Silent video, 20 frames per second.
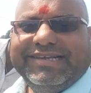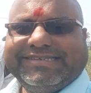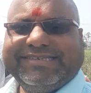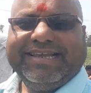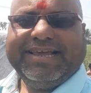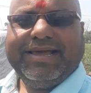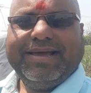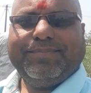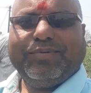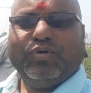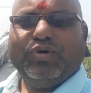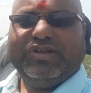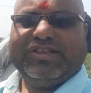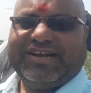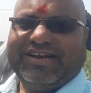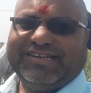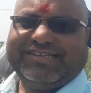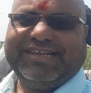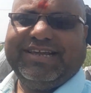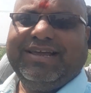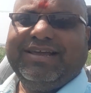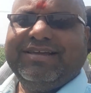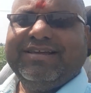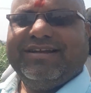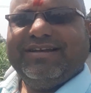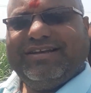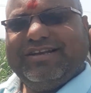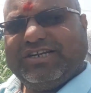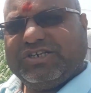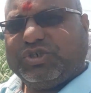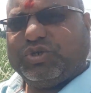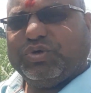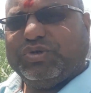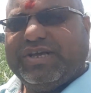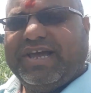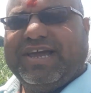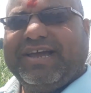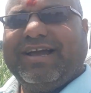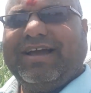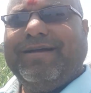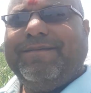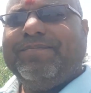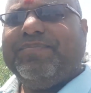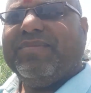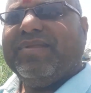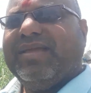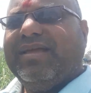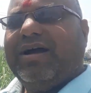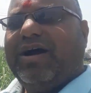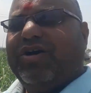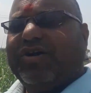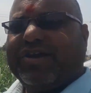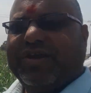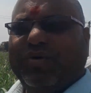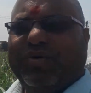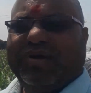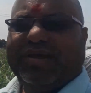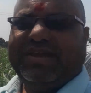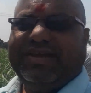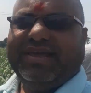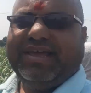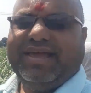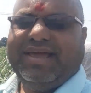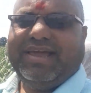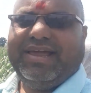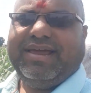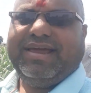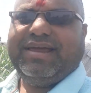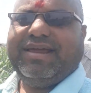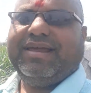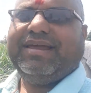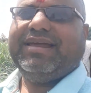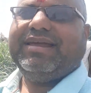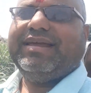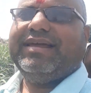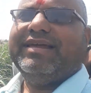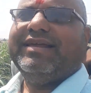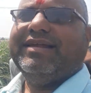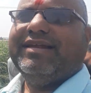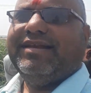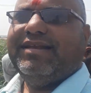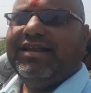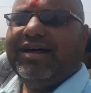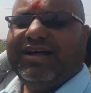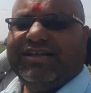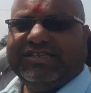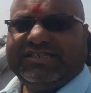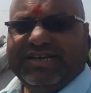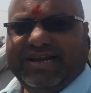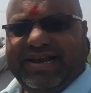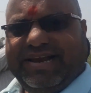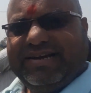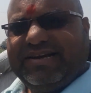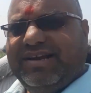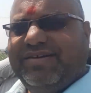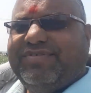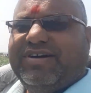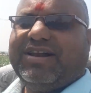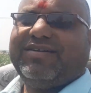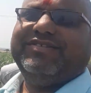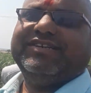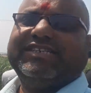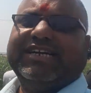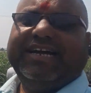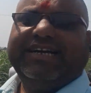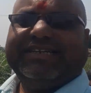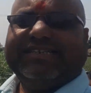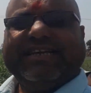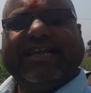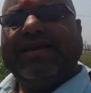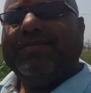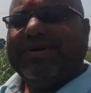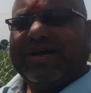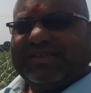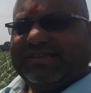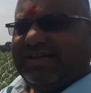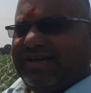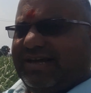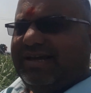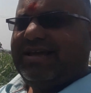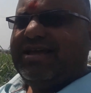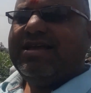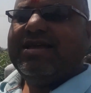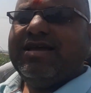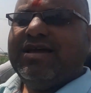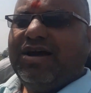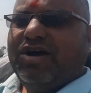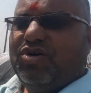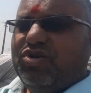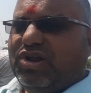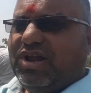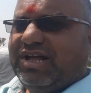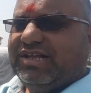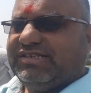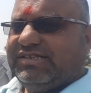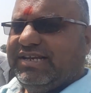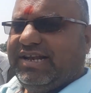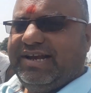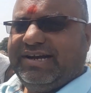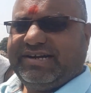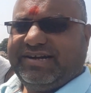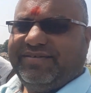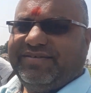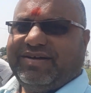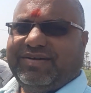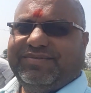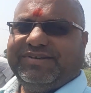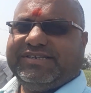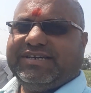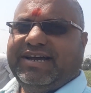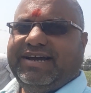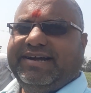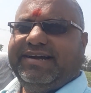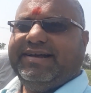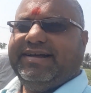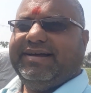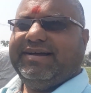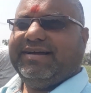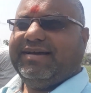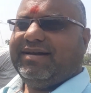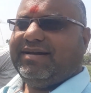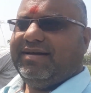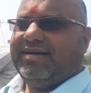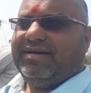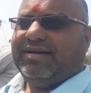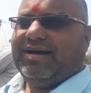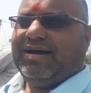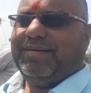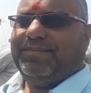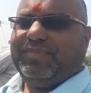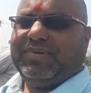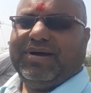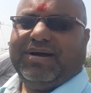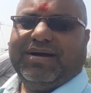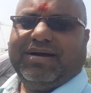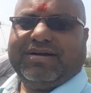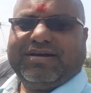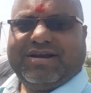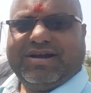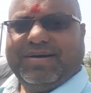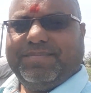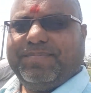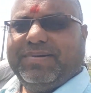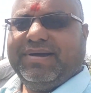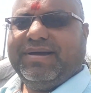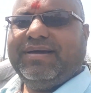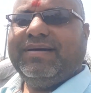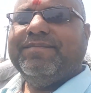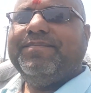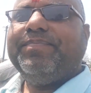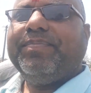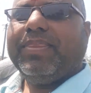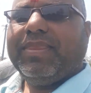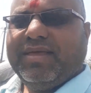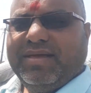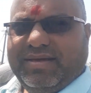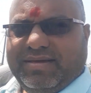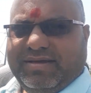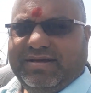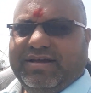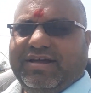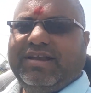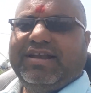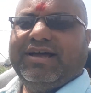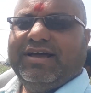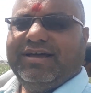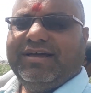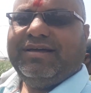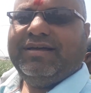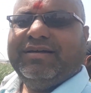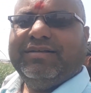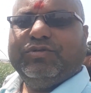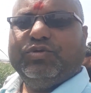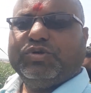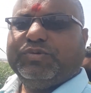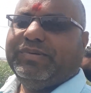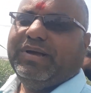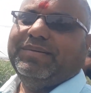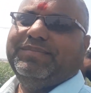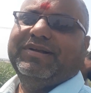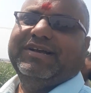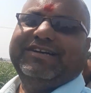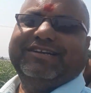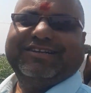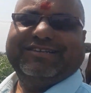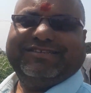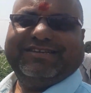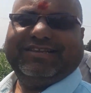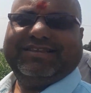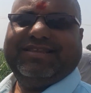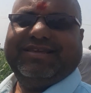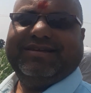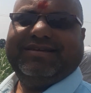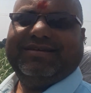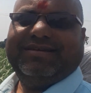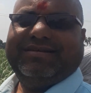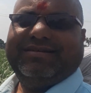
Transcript: इससे ये पूरी तरह से नष्ट हो जाएगा और क्योंकि ये नॉन सेलेक्टिव हर्बिसाइड से ही मरता है और नॉन सेलेक्टिव हर्बिसाइड अगर आपका क्राप है गन्ना है तो उसमें आप नहीं डाल सकते